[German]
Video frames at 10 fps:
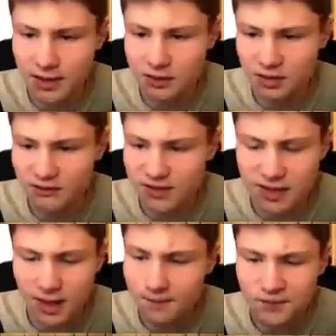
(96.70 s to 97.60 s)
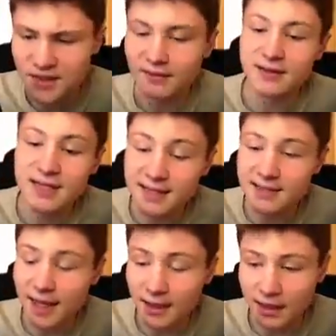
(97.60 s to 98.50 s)
Rettung. Ihr wisst ja, wenn ich
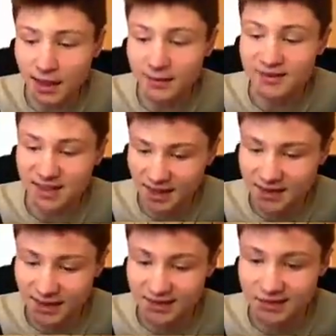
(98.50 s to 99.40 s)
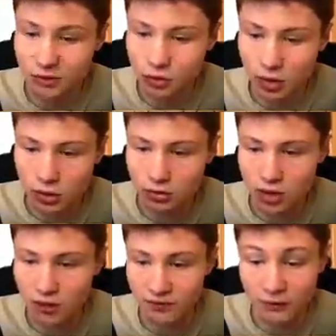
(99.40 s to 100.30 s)
eine Angel habe, dann kann es nur gut
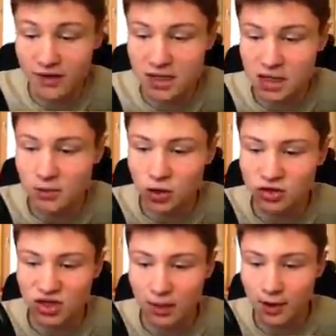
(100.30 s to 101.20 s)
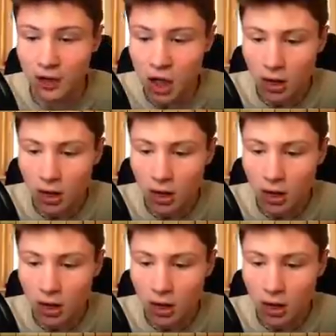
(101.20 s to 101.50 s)
laufen. Auch wenn ich die nicht benutze, aber...